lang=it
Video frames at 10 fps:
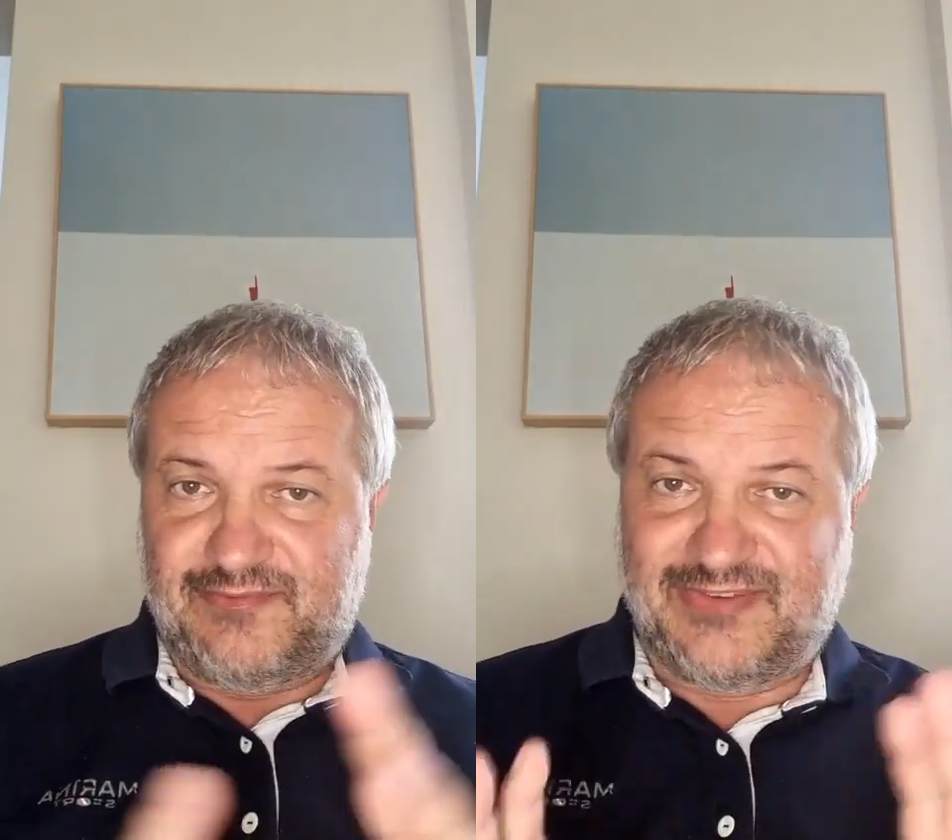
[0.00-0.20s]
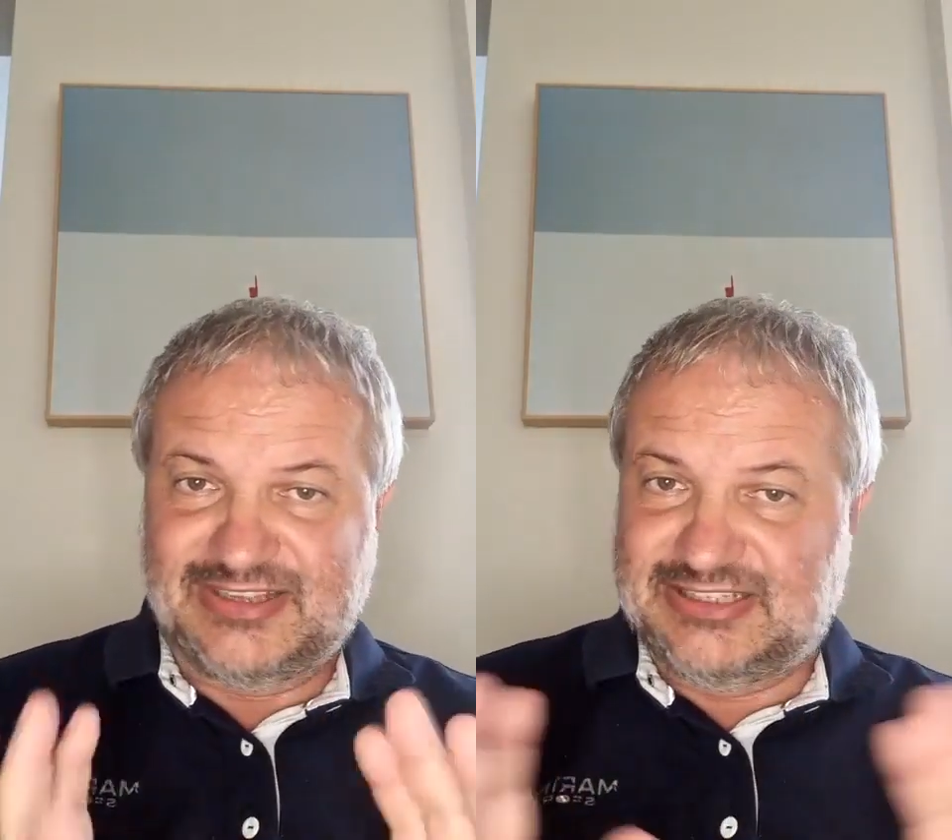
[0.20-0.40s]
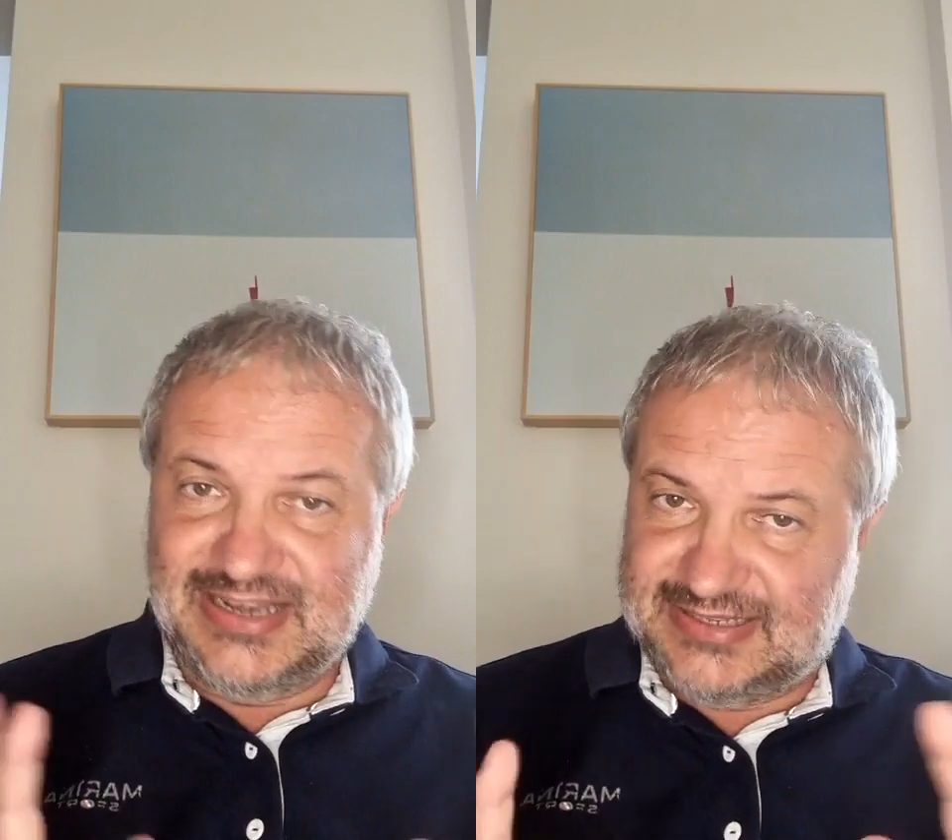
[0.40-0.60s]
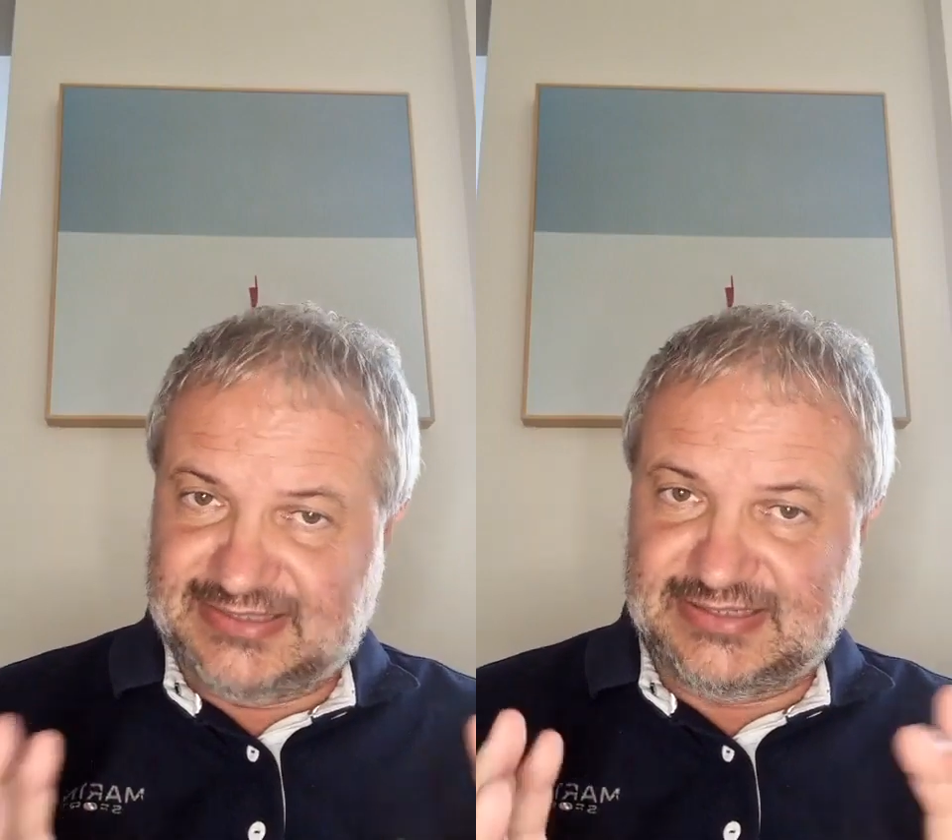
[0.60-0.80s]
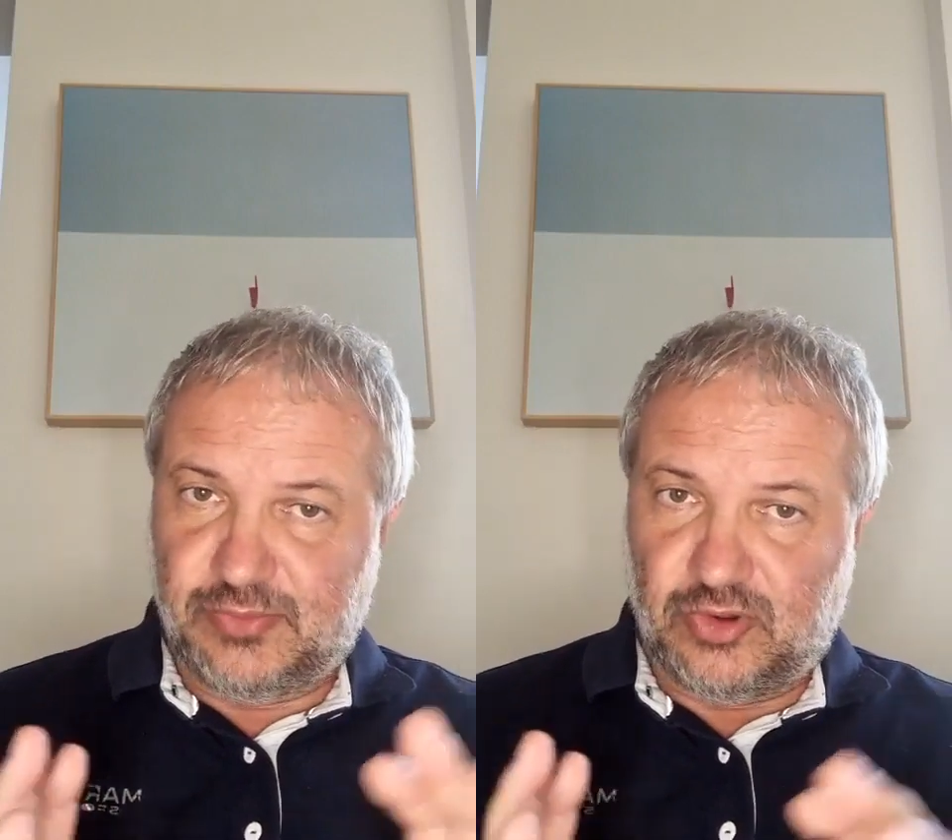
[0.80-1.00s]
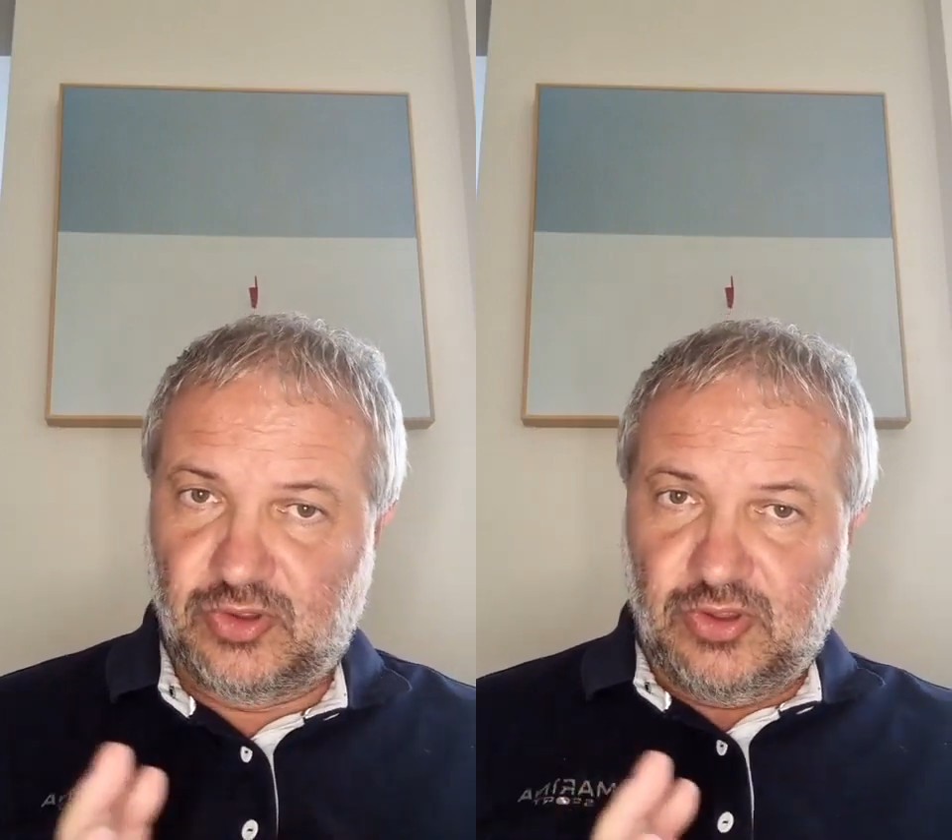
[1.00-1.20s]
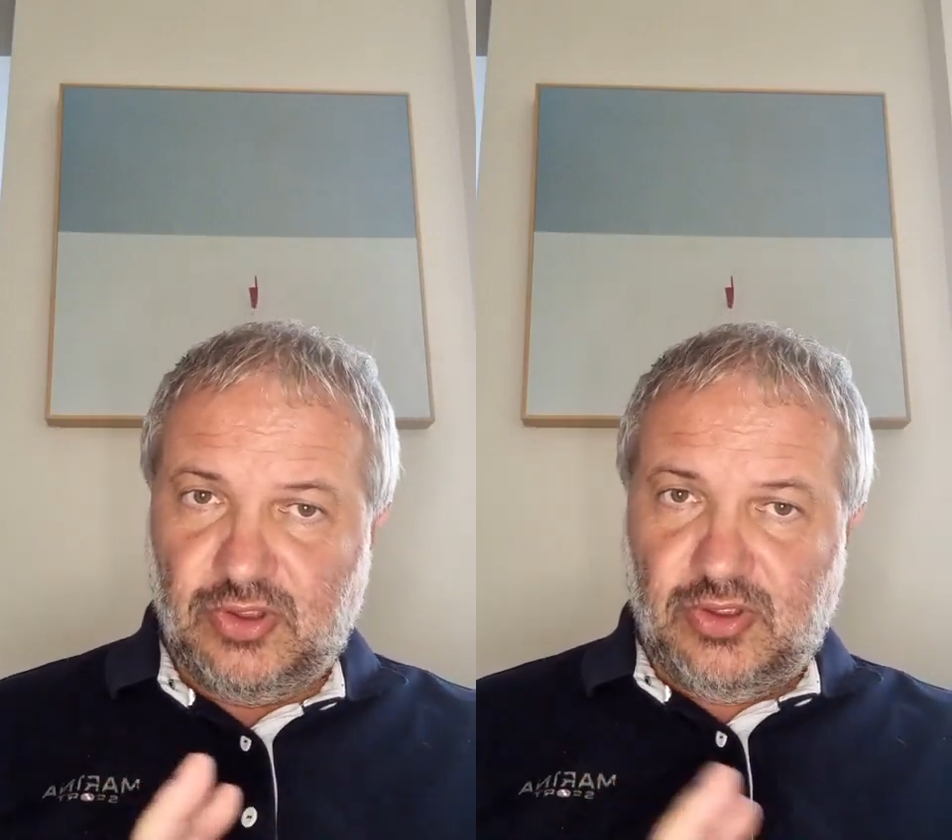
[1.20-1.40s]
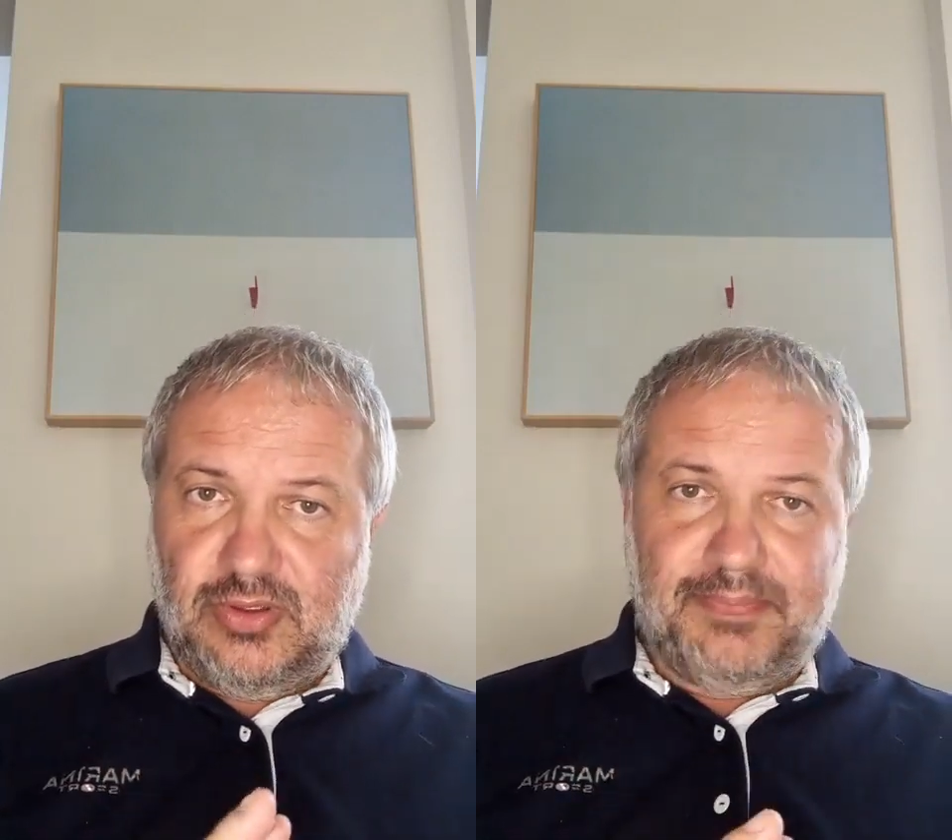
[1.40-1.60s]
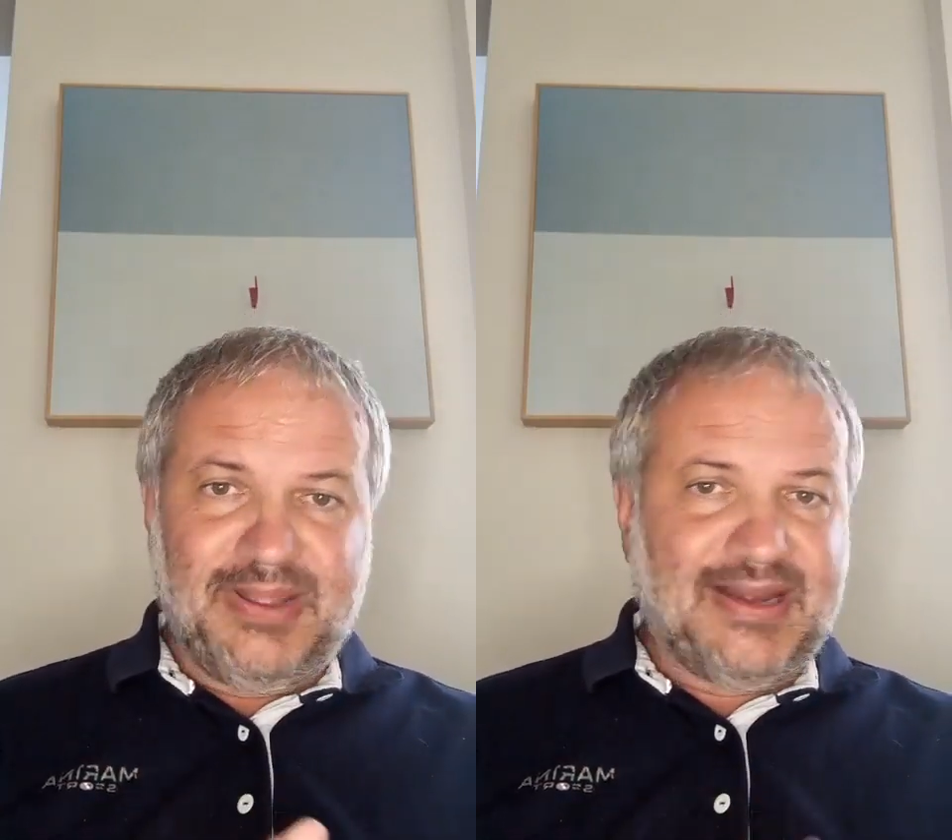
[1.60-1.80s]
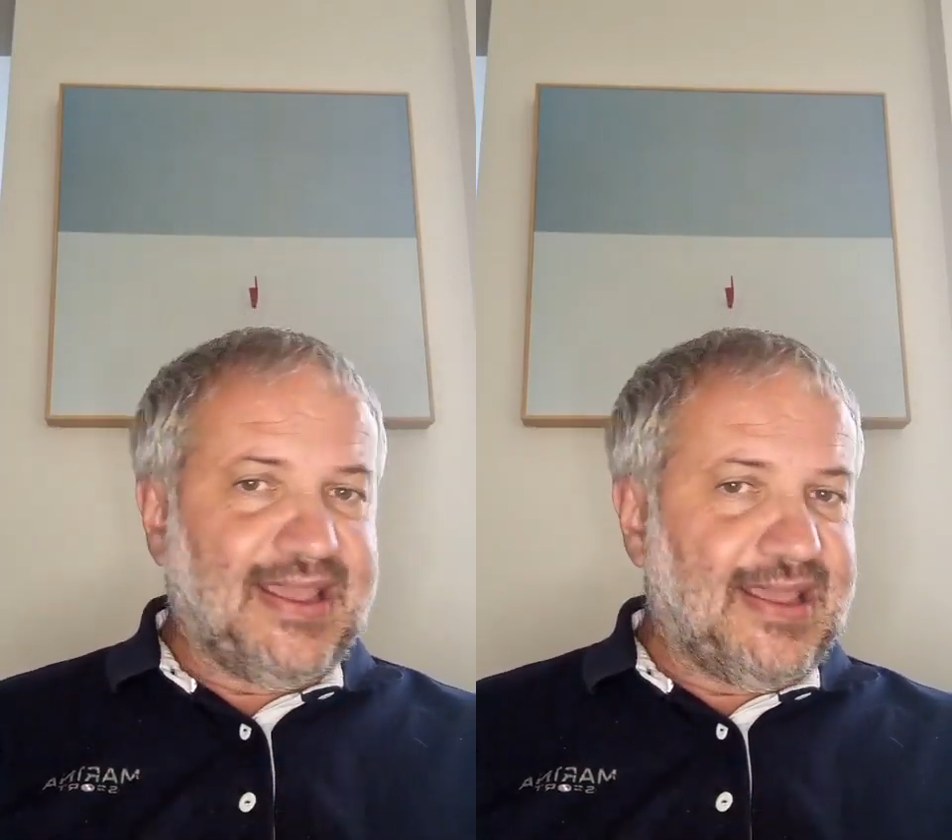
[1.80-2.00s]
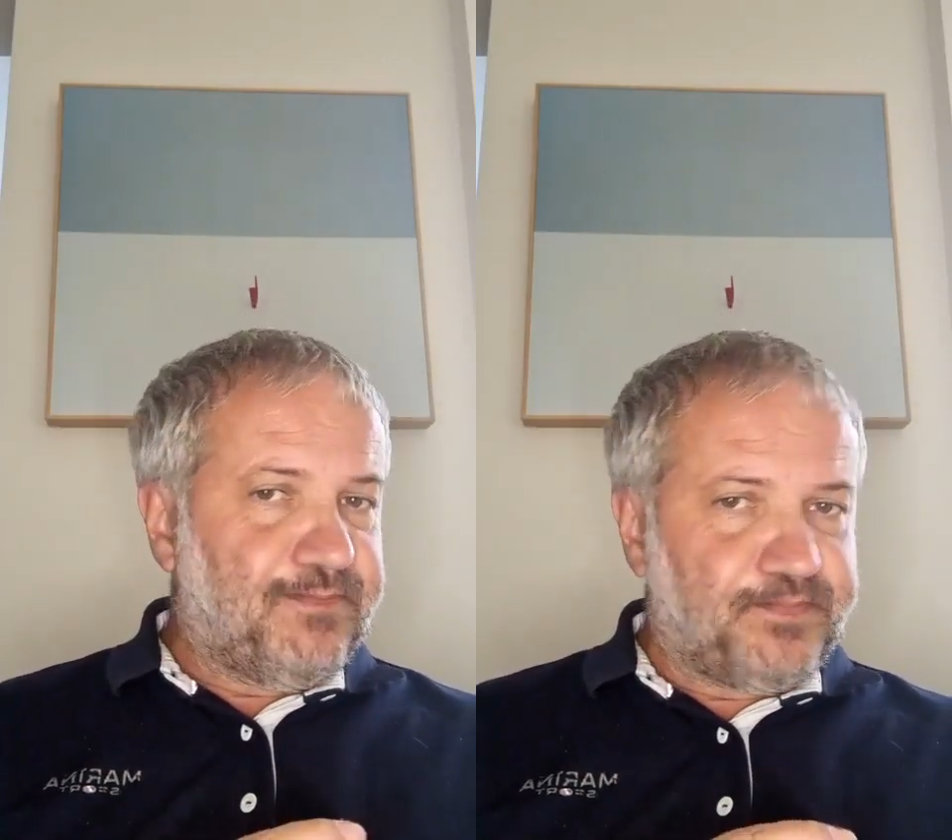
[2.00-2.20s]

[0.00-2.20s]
facilissimo, perché